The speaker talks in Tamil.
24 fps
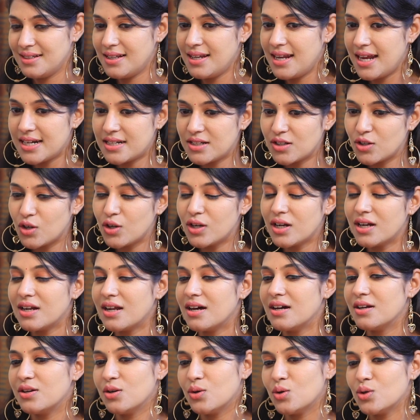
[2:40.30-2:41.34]
லேட்டர் ஆன்
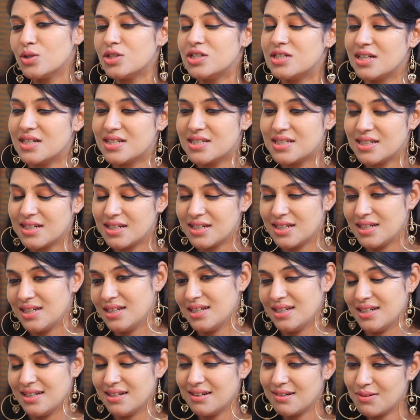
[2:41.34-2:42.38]
நான் யோசித்தேன் சரி
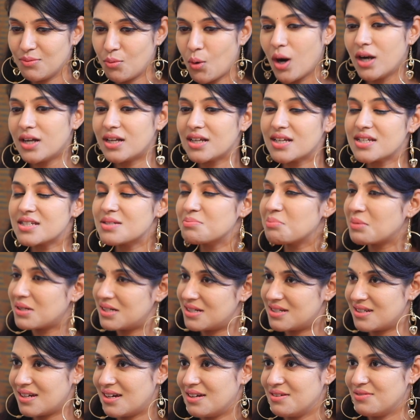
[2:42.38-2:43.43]
வாட் இஸ் மை
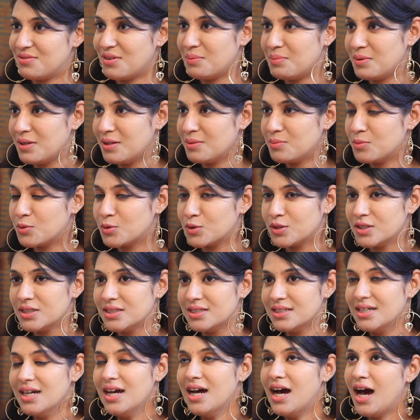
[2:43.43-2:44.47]
ட்ரைவ் அப்படின்போது
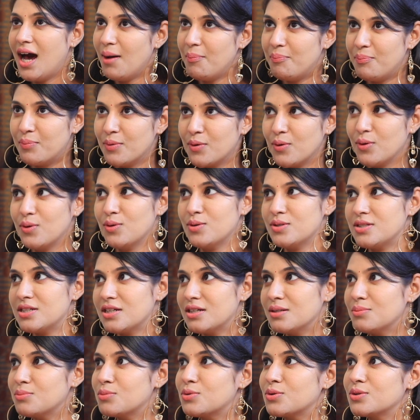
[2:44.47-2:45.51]
அப்புறம்
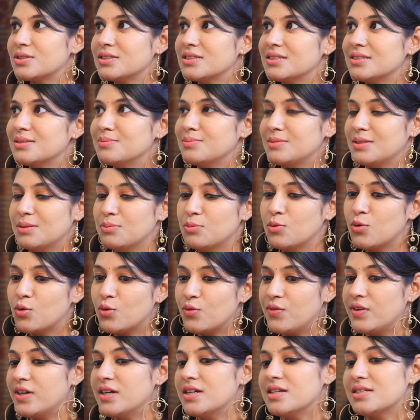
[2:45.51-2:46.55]
யோசிக்கும் போது இந்த
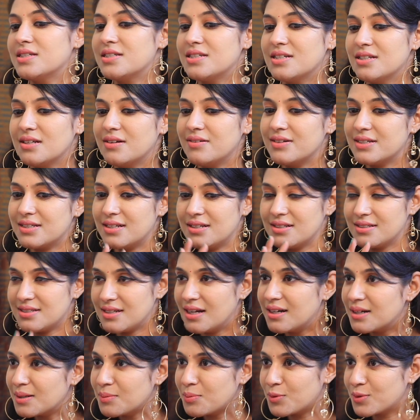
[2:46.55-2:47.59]
மூவிஸ் சின்ன வயசில் இந்த
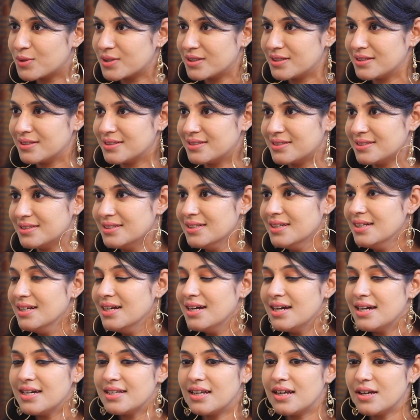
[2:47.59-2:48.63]
சண்டை போடுறது
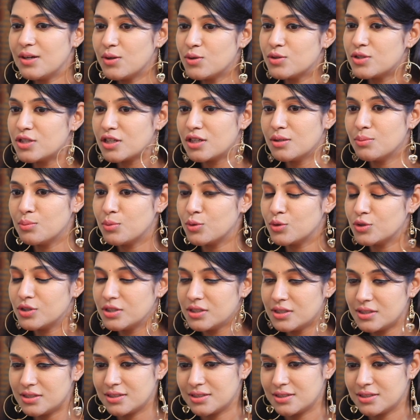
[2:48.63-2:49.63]
இதெல்லாம் யோசிக்கும் போது